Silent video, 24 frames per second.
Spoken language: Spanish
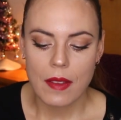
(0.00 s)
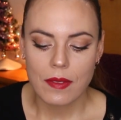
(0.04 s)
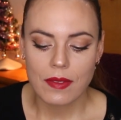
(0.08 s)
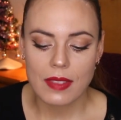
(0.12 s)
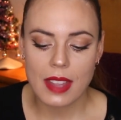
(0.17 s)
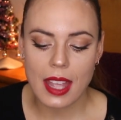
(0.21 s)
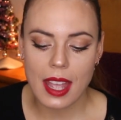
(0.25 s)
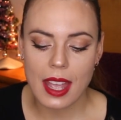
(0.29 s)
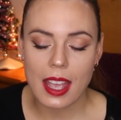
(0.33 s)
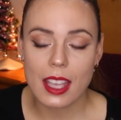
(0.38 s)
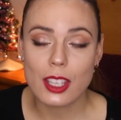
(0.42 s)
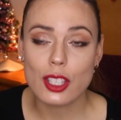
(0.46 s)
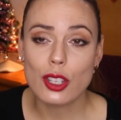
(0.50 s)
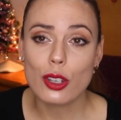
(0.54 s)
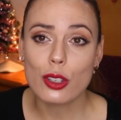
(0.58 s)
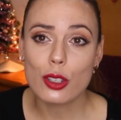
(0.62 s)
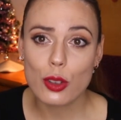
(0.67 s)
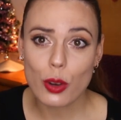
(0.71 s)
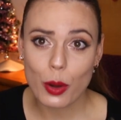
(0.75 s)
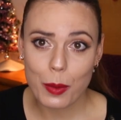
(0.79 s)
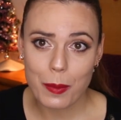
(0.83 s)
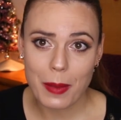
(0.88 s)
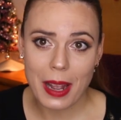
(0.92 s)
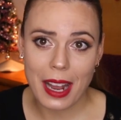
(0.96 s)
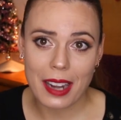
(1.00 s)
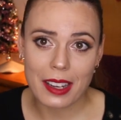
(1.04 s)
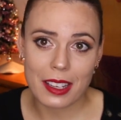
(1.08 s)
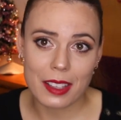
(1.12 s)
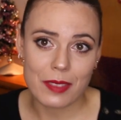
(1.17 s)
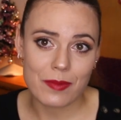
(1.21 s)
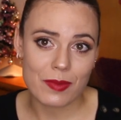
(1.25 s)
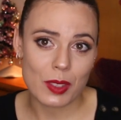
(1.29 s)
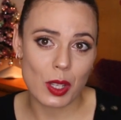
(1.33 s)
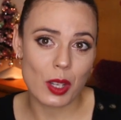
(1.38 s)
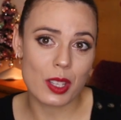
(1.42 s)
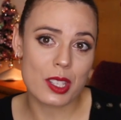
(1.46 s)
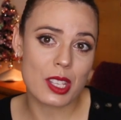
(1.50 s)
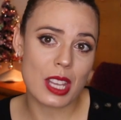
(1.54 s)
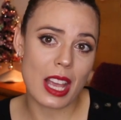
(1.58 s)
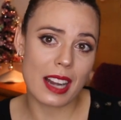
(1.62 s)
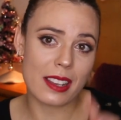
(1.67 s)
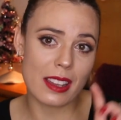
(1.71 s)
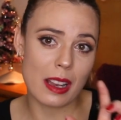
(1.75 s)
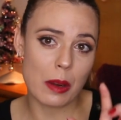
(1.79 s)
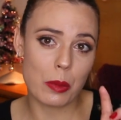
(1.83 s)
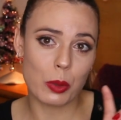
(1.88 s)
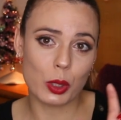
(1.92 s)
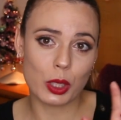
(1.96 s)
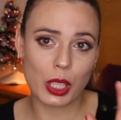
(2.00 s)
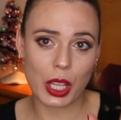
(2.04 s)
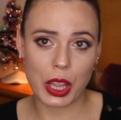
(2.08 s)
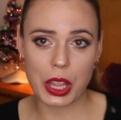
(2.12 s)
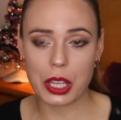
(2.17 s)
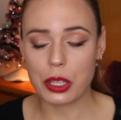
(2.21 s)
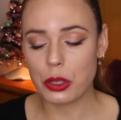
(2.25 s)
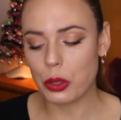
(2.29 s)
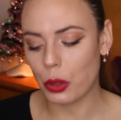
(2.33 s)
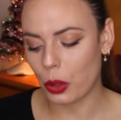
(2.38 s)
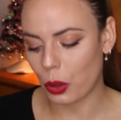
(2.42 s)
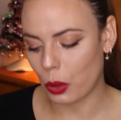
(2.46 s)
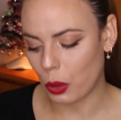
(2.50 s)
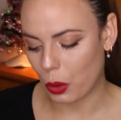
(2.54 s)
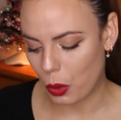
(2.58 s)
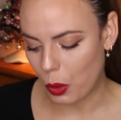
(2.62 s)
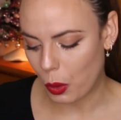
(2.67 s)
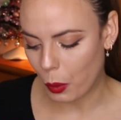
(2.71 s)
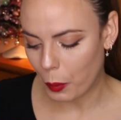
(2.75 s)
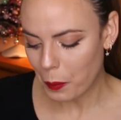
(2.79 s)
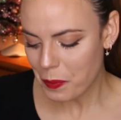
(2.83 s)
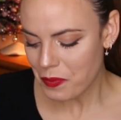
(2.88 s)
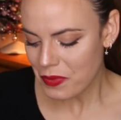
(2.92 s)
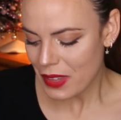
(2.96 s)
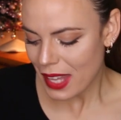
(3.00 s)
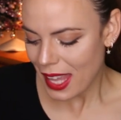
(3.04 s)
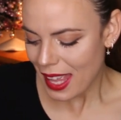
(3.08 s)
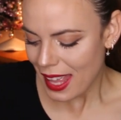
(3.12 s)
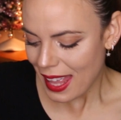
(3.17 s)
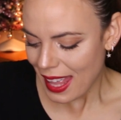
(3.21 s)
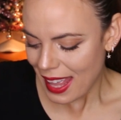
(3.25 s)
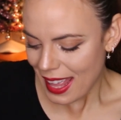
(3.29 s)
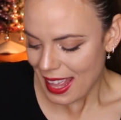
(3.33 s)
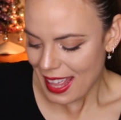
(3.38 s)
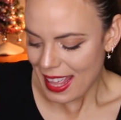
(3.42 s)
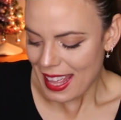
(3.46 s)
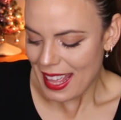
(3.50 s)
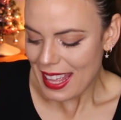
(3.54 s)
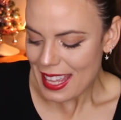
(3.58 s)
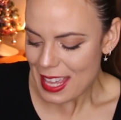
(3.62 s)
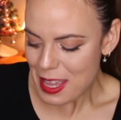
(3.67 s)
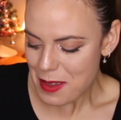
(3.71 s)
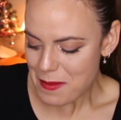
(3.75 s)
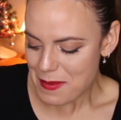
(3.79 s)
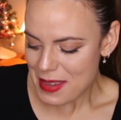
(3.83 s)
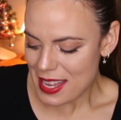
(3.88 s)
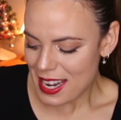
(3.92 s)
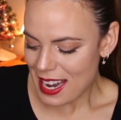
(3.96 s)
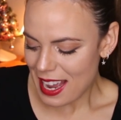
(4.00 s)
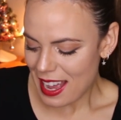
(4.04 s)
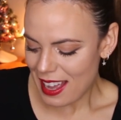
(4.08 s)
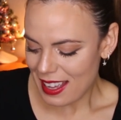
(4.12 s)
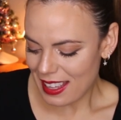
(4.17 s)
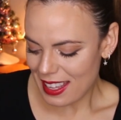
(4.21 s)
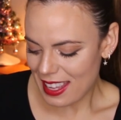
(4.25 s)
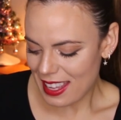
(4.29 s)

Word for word: de Giorgio Armani, o sea, el del botecito rojo. Y mira,